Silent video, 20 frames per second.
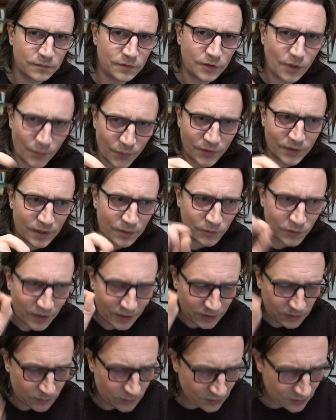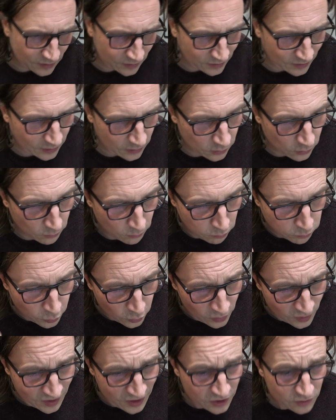Dopo andremo un attimo in dettaglio.
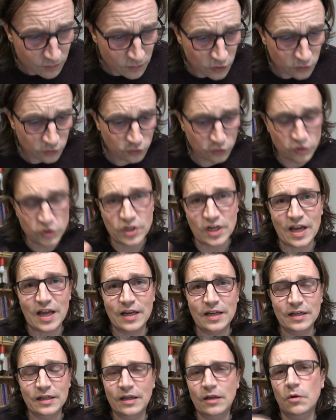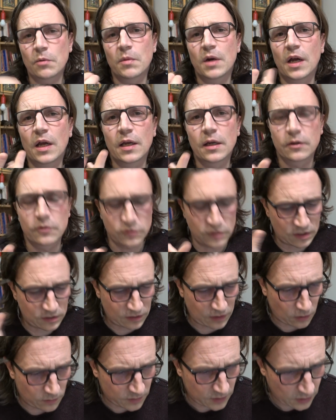Bullismo sociale, che roba è? Cos'è
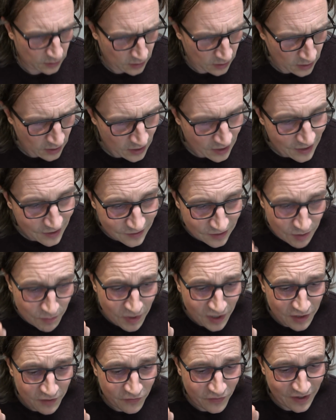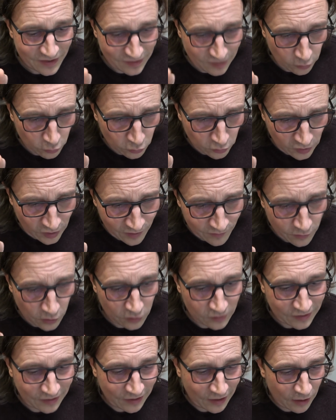sta roba? Si manifesta tutte le
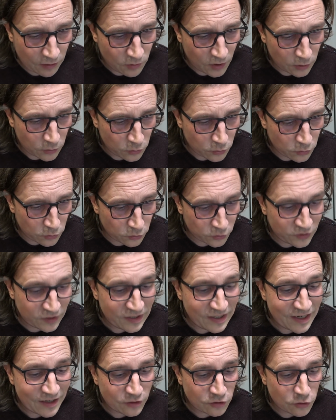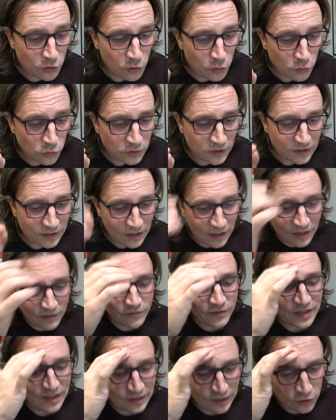volte che qualcuno ti esclude dalla
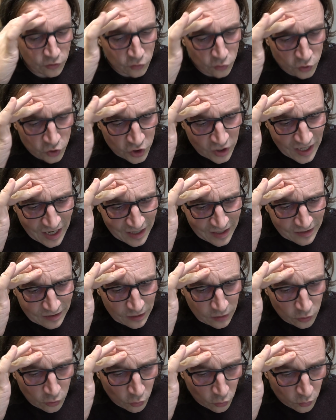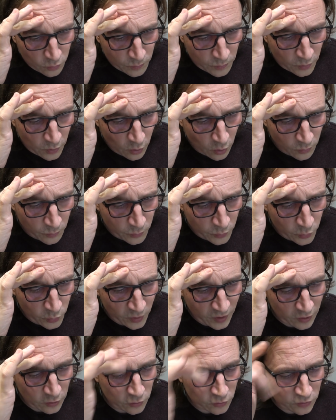vita sociale del gruppo
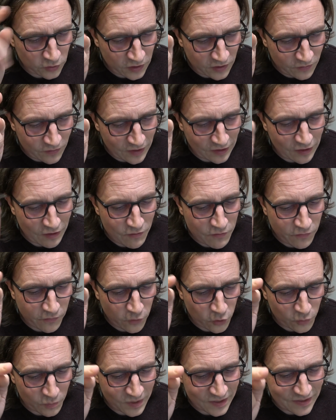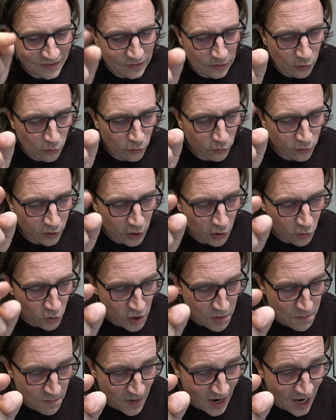oppure condivide informazioni o
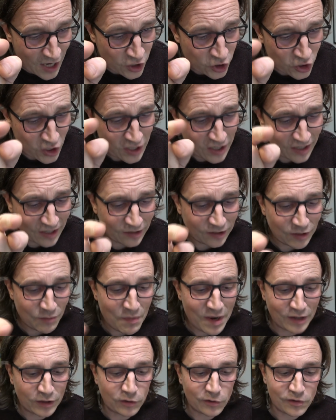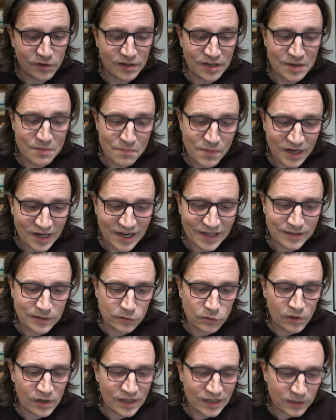immagini che ti mettono in
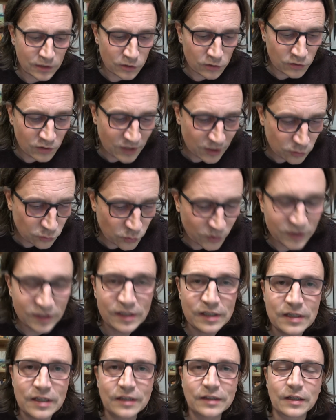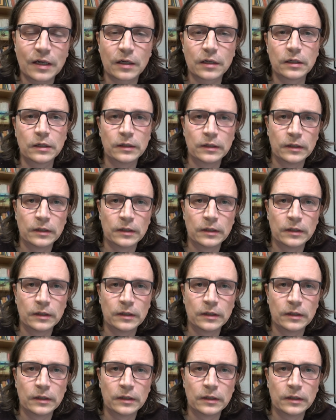imbarazzo e ledono la tua dignità.